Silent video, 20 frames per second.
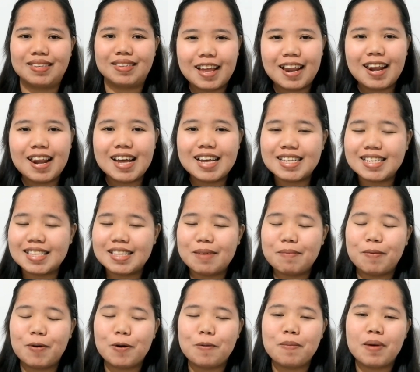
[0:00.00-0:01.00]
The last
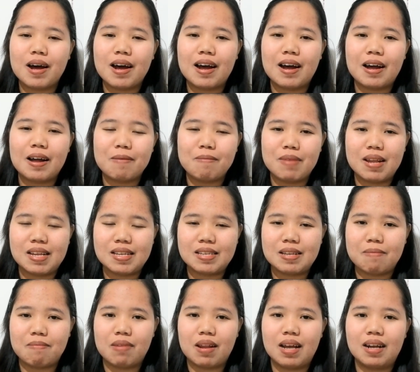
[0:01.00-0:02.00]
tip ko mga
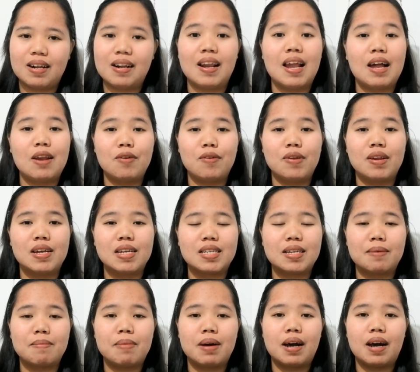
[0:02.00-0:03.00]
kablesa vlog lalo na
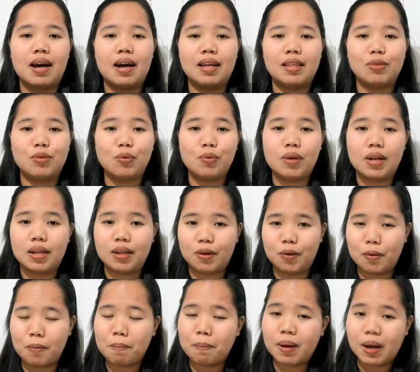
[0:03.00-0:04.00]
sa mga katulad
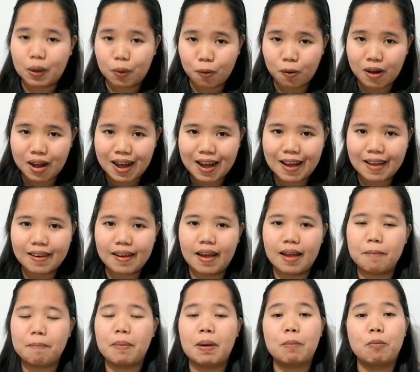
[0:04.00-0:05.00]
kong baguhan
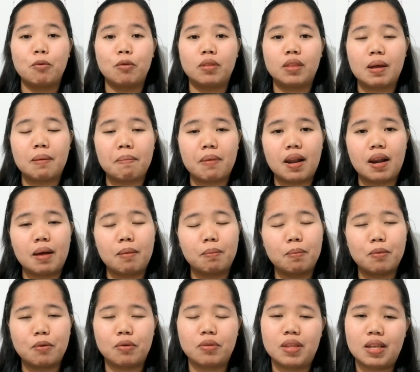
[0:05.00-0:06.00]
at papunta pa lang
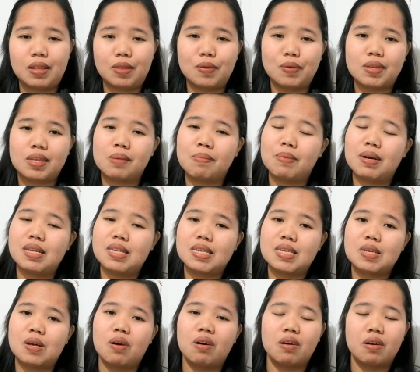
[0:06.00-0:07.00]
po dito sa
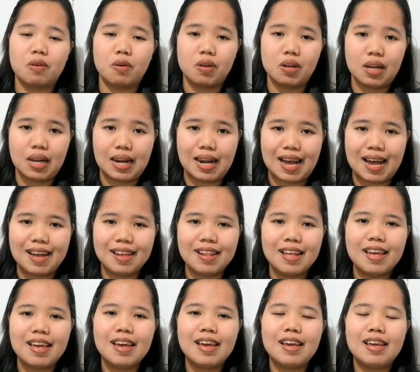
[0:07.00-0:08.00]
bansang Holy Land